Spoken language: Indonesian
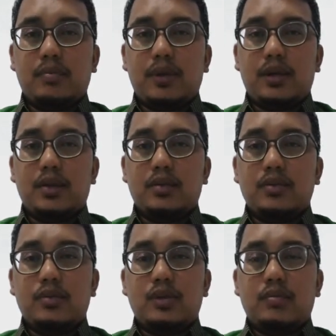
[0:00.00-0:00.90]
Bapak
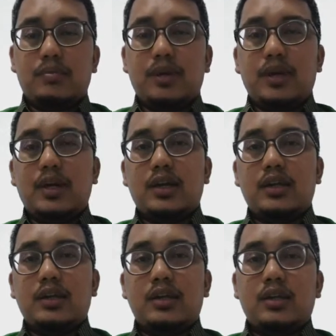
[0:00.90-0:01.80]
Guru IPA
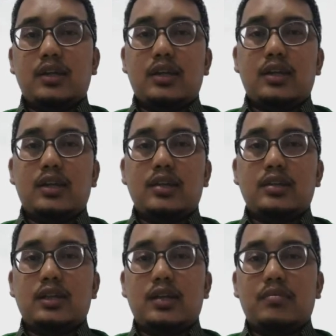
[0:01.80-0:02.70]
di
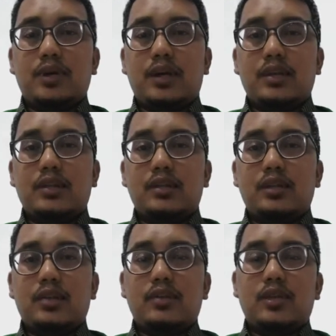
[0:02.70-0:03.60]
kelas
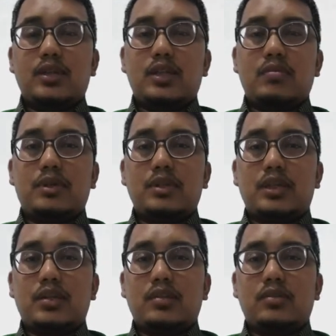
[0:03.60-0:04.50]
8 yaitu kelas
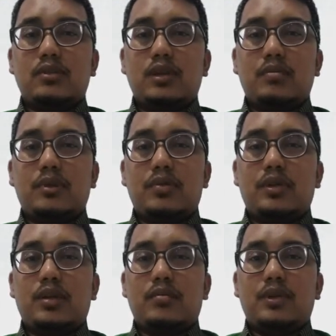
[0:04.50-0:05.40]
81,
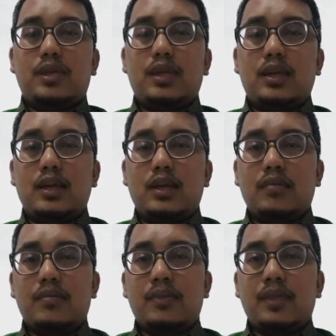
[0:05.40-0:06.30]
82,
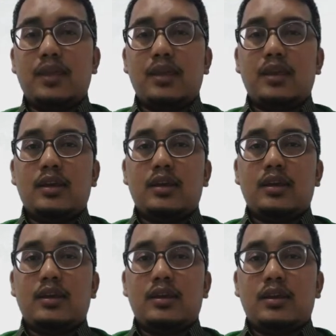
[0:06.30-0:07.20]
83
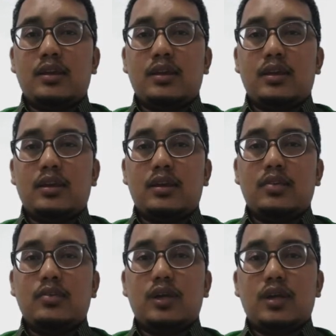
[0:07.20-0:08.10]

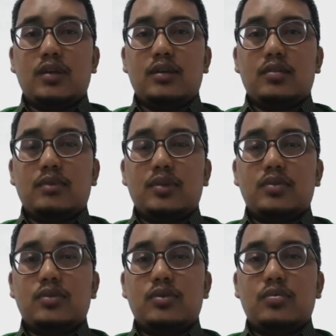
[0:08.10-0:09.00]
Nah, juga
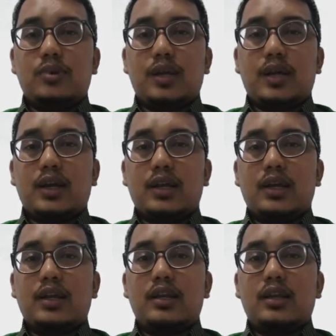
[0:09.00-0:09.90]
termasuk guru
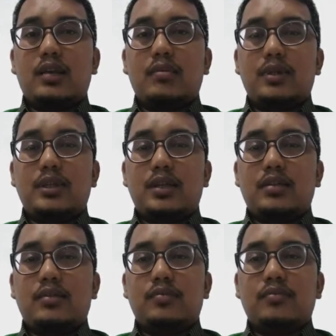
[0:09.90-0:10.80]
prakarya di
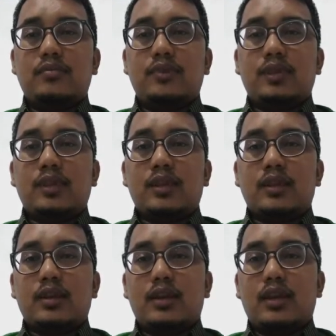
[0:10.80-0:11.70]
81.